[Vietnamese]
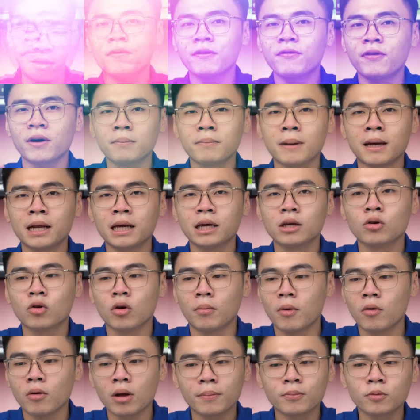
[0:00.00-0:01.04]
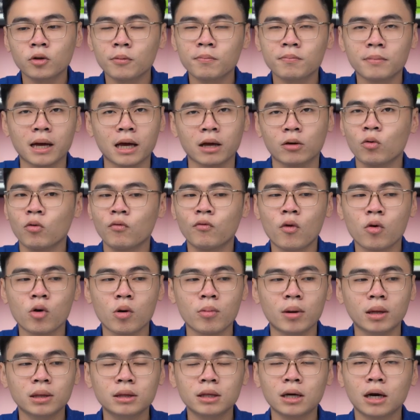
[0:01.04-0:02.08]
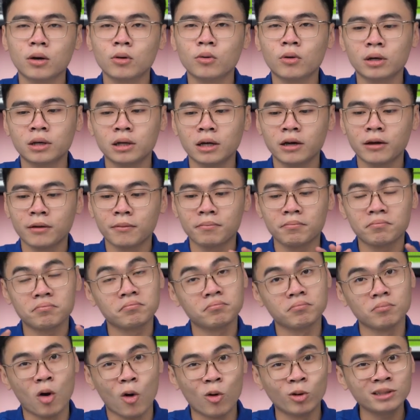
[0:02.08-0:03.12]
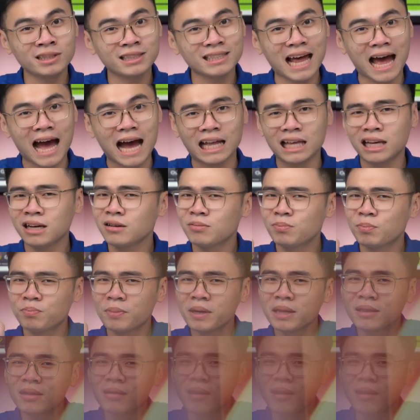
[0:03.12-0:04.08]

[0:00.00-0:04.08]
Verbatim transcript: Về phần màn hình của mẫu laptop này cũng vô cùng ấn tượng luôn. bốn giải nhé, bình